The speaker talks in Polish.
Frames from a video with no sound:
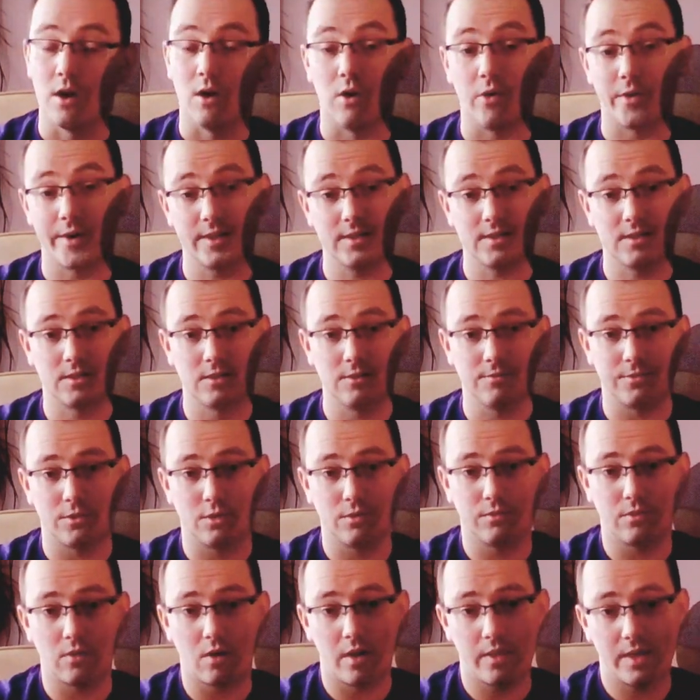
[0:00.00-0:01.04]
oraz
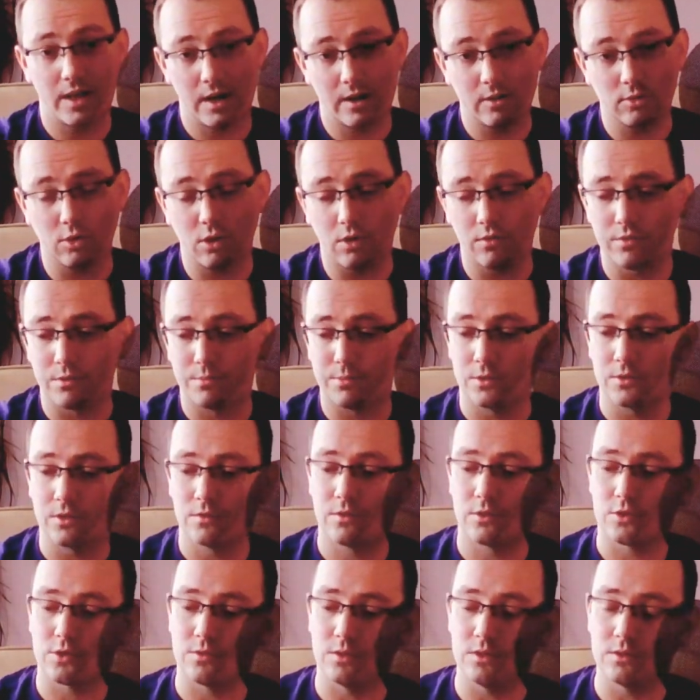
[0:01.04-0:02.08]
cyfrowo-analogowy,
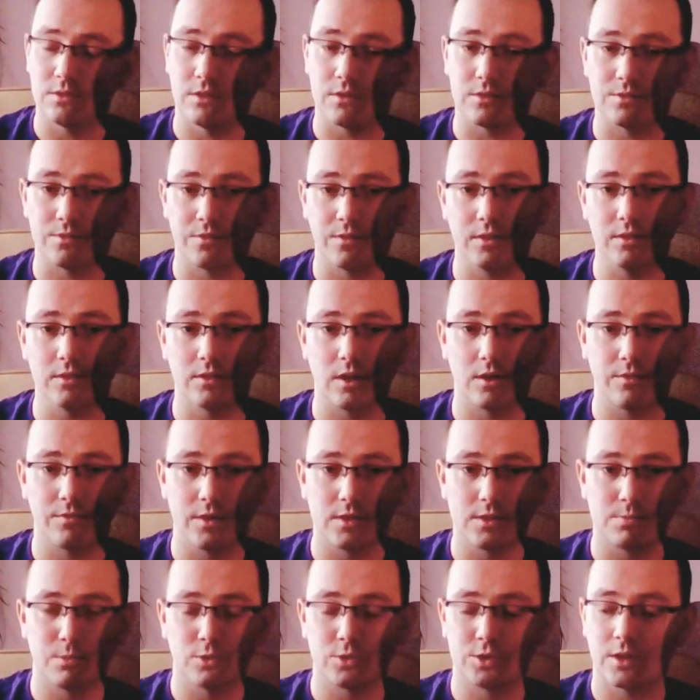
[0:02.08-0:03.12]
ponieważ interf
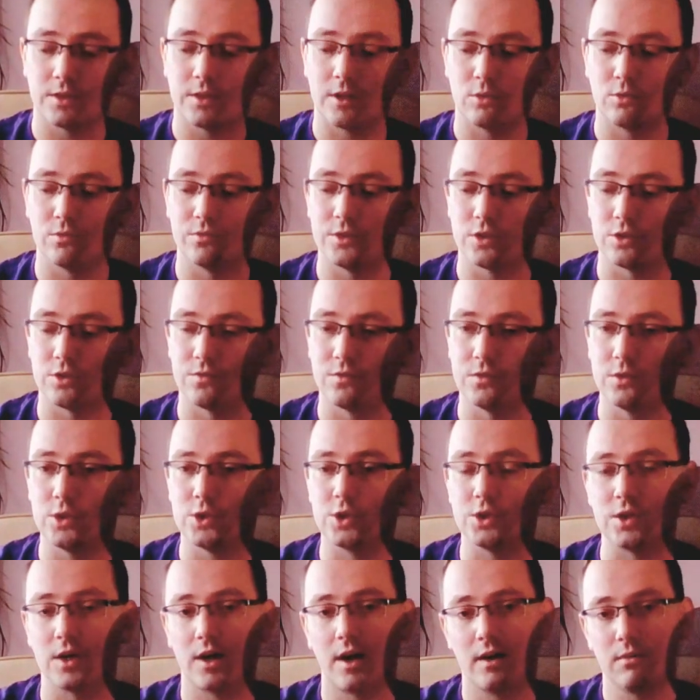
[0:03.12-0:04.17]
interfejs posiada również
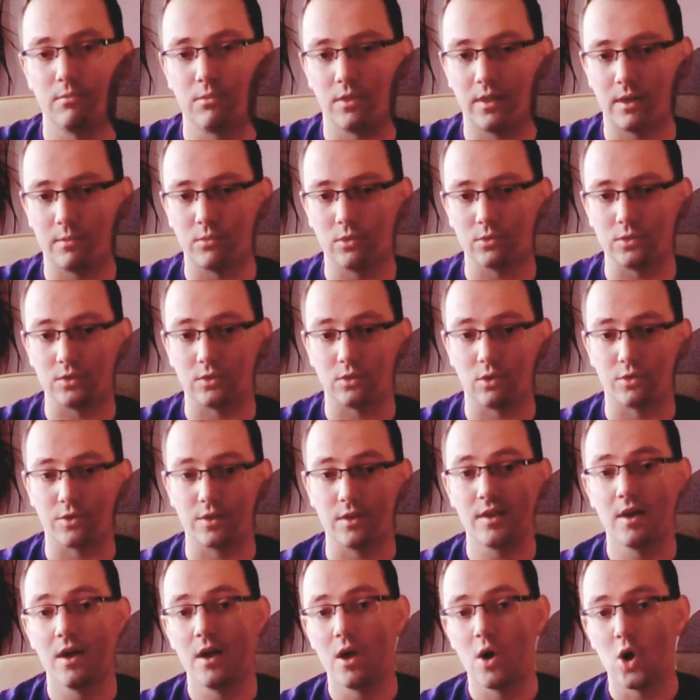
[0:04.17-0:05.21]
wyjście albo na
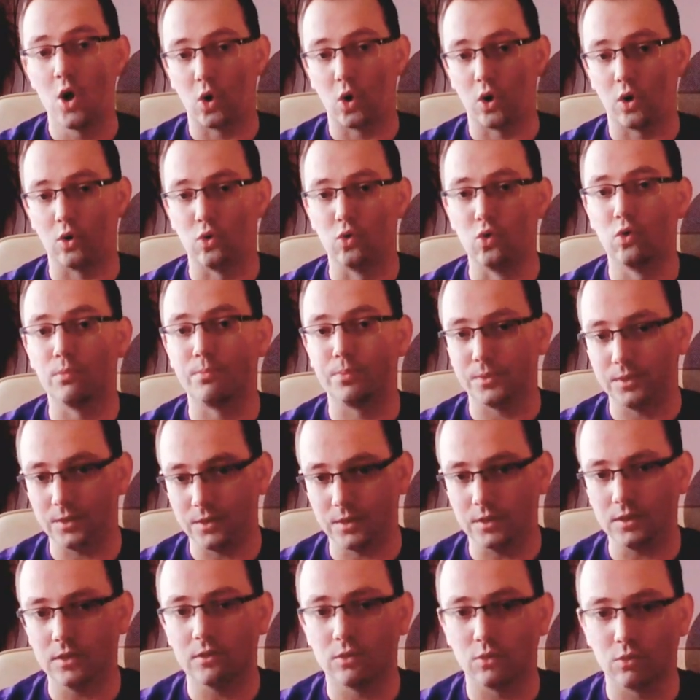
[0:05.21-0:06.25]
monitory lub
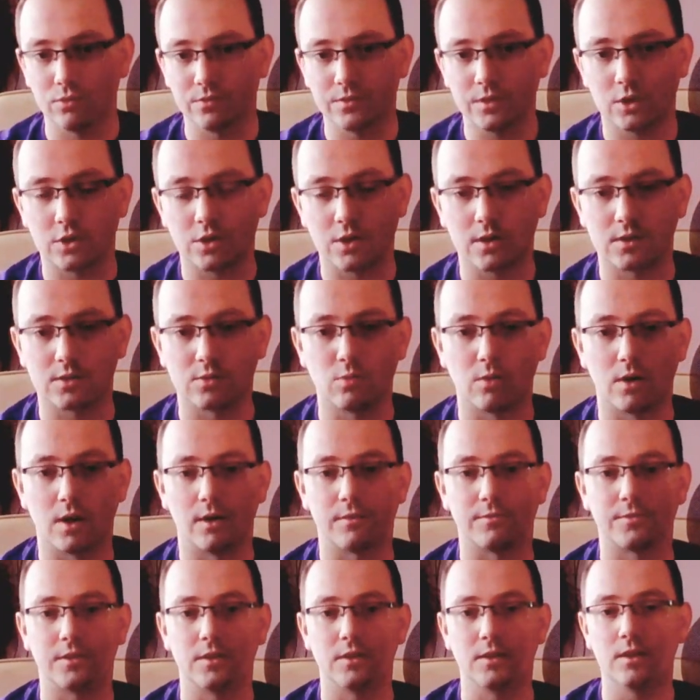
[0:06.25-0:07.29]
i również na
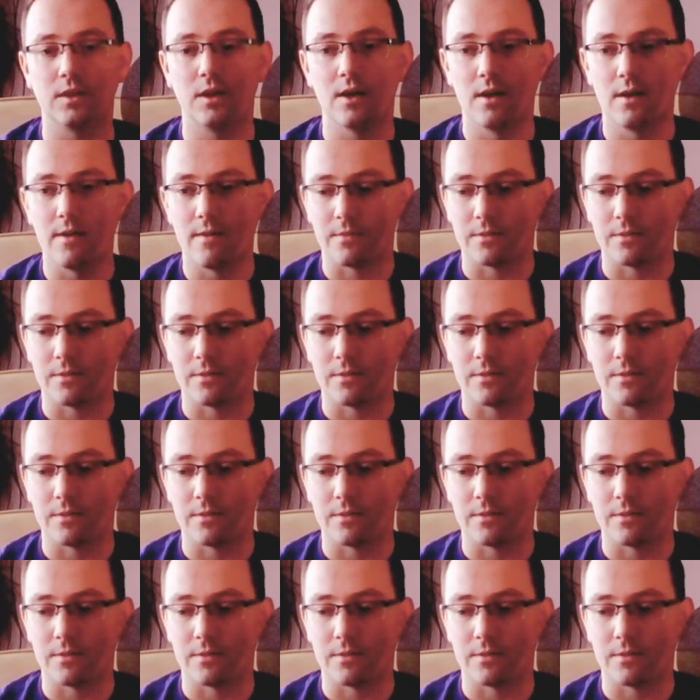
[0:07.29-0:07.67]
słuchawki,